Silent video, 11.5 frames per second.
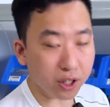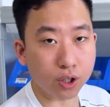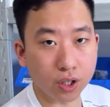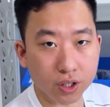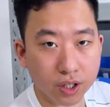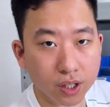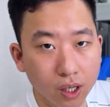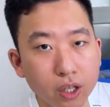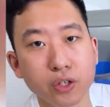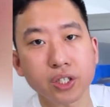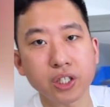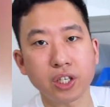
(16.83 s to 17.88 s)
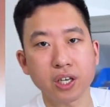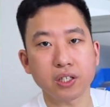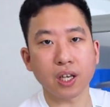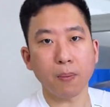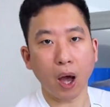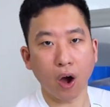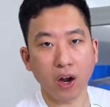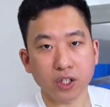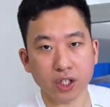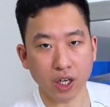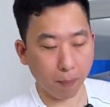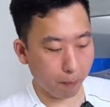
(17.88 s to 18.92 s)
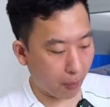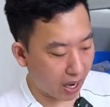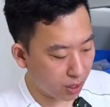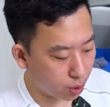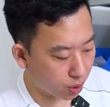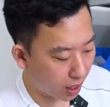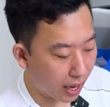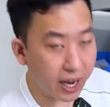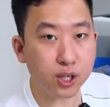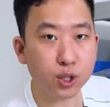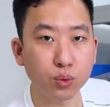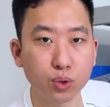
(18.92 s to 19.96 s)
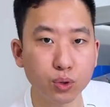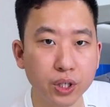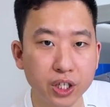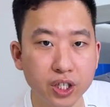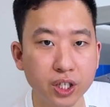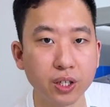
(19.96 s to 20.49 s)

池增加了四千三百毫安时，满血的 A5 处理器，